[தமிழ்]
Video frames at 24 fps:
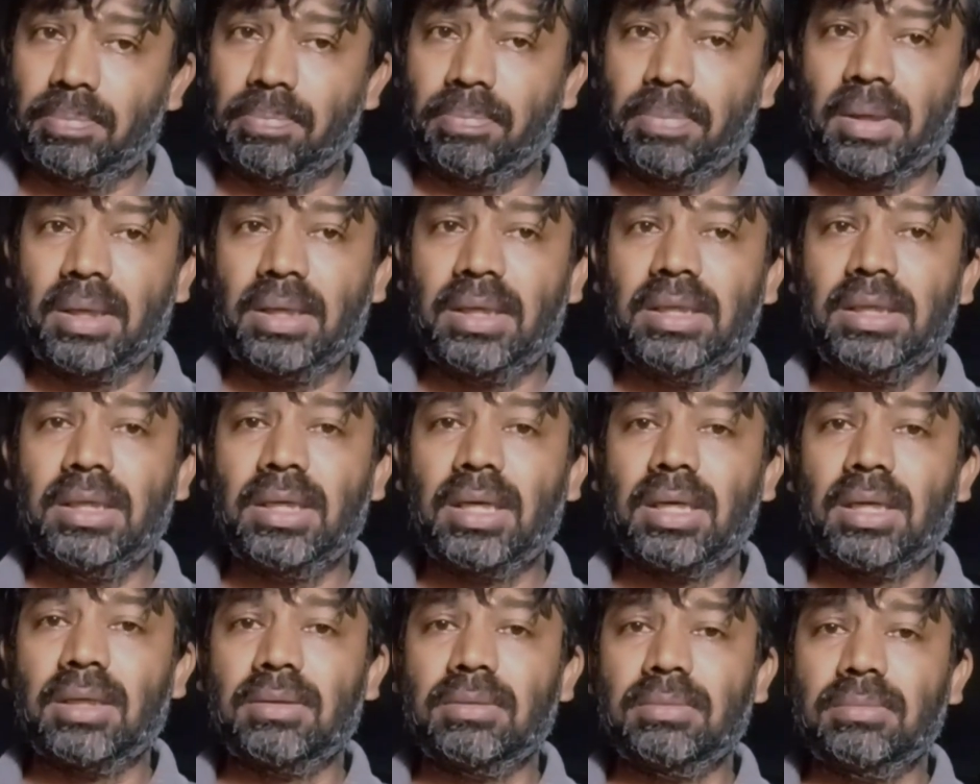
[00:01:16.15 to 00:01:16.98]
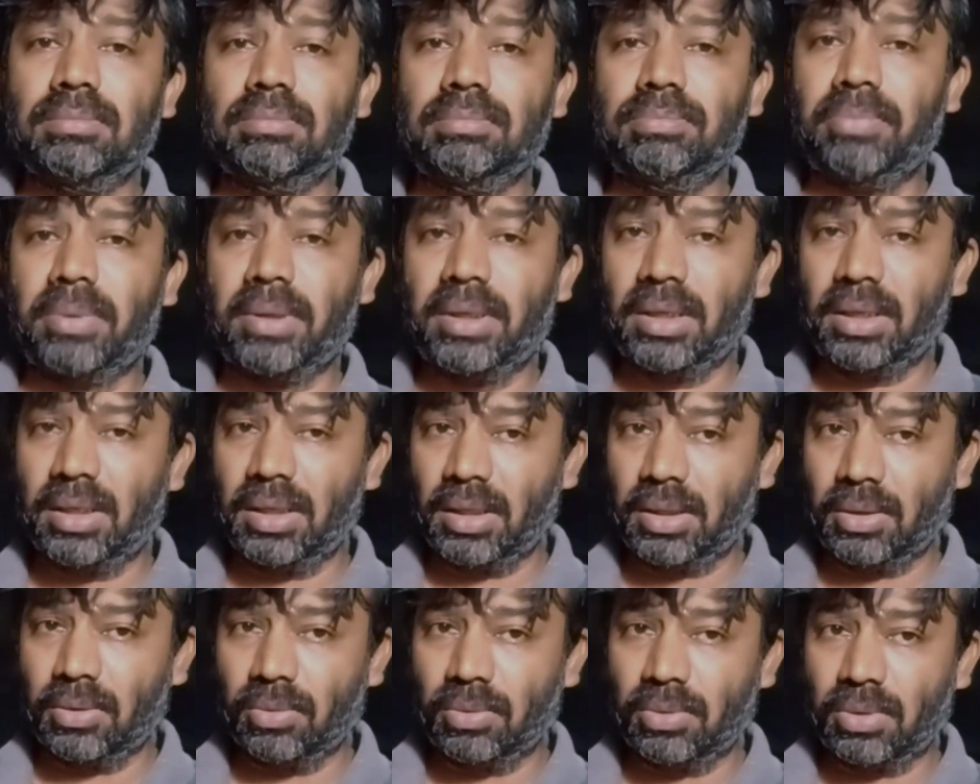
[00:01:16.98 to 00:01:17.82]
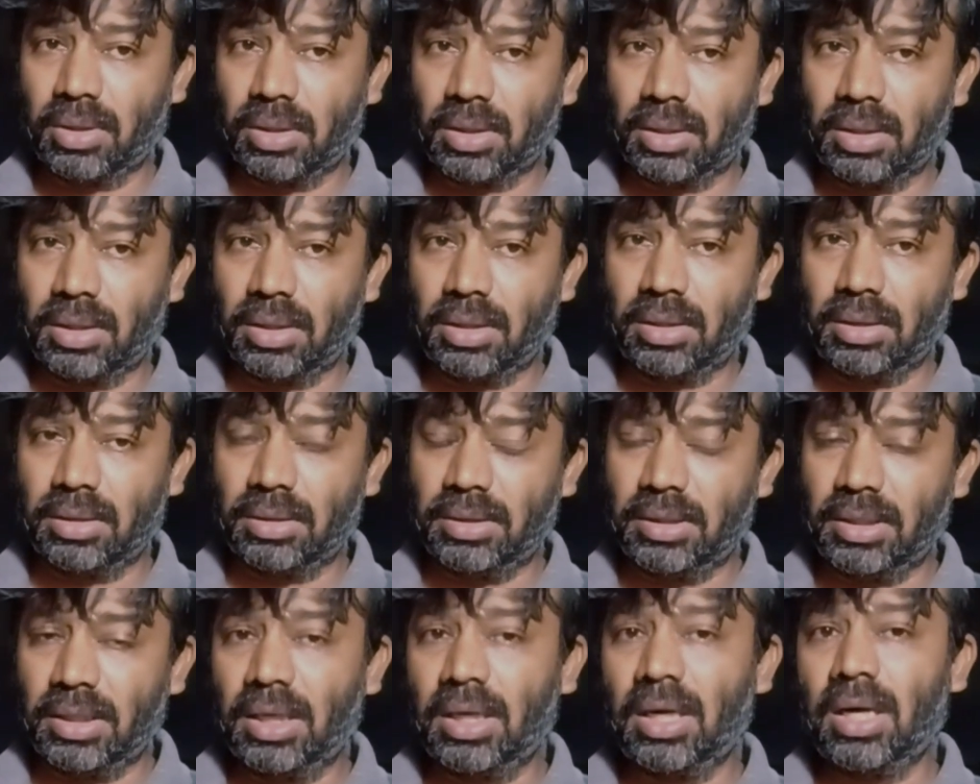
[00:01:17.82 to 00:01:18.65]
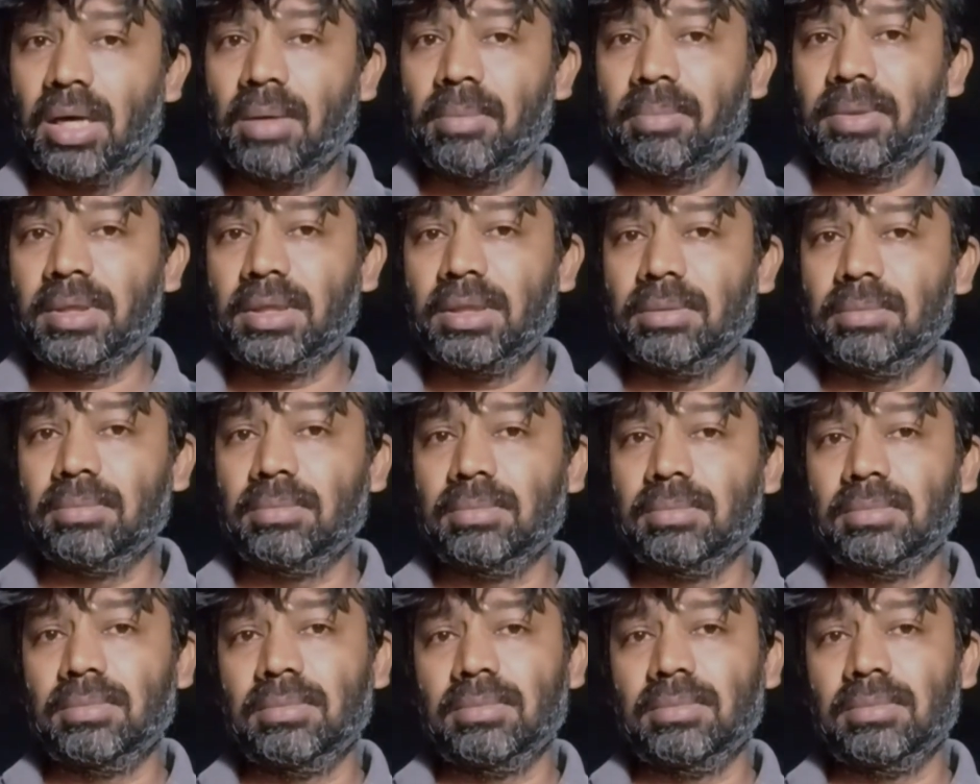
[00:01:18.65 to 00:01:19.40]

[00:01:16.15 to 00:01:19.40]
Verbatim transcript: பழியாகும் பன்றிக் கூட்டங்கள் இயலாமையும்